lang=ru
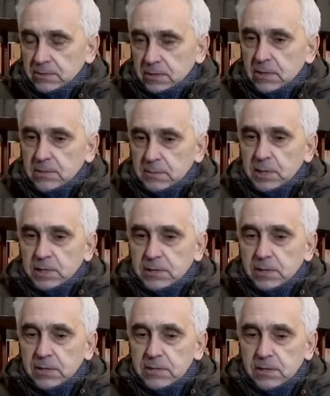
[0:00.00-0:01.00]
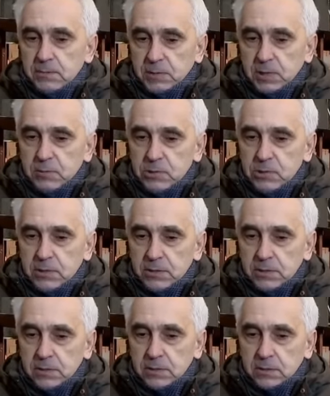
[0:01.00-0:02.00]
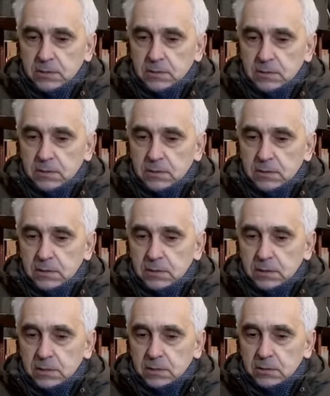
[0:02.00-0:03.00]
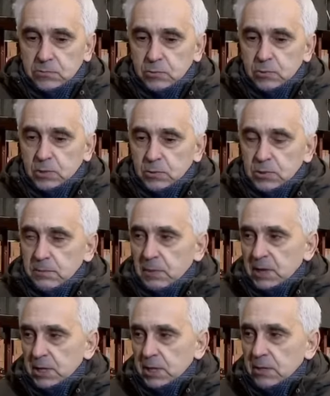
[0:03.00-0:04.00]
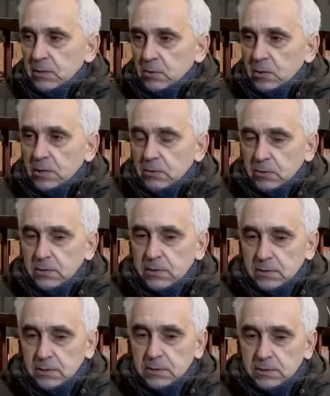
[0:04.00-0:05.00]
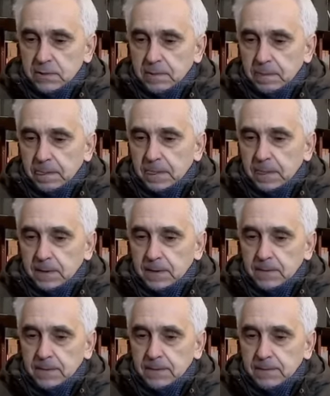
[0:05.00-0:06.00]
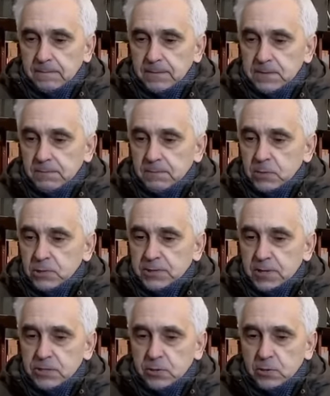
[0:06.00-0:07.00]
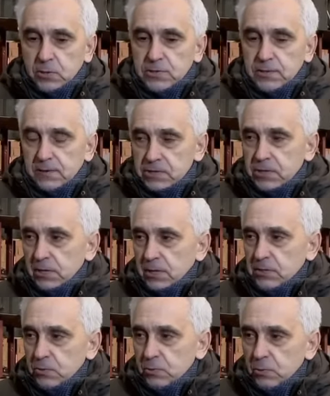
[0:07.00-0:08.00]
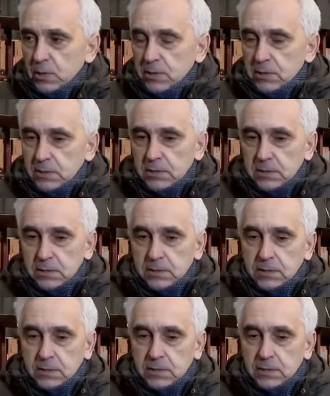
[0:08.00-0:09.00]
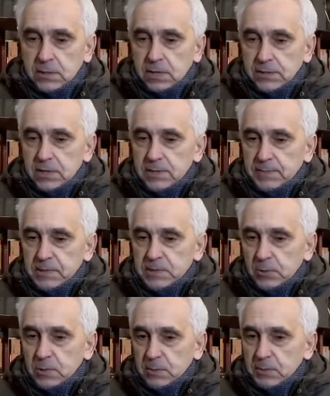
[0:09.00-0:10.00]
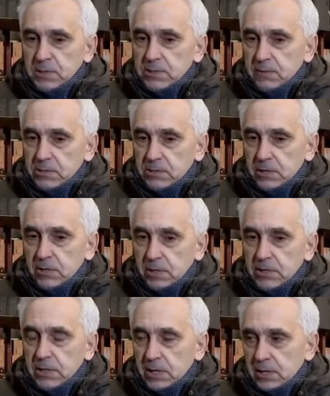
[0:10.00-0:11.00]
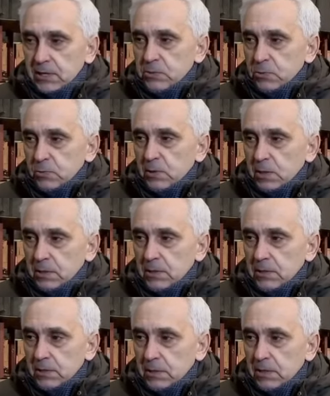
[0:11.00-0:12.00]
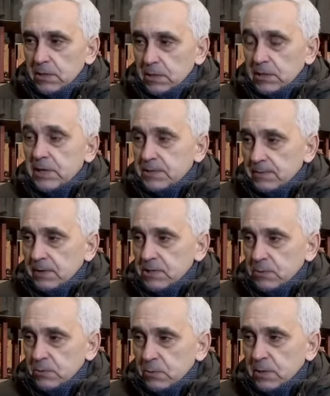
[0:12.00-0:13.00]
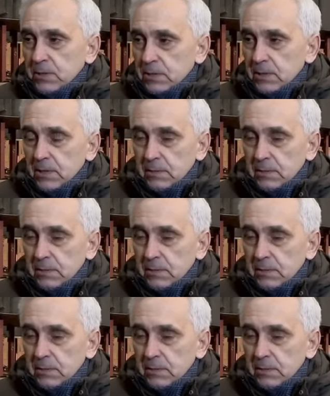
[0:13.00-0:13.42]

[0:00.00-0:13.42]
Задача была интересная, потому что э, судно хоть и малое, но оно э, можно сказать, что оно совершенное судно. И хотелось построить именно совершенное, идеальное судно и, и красивое судно.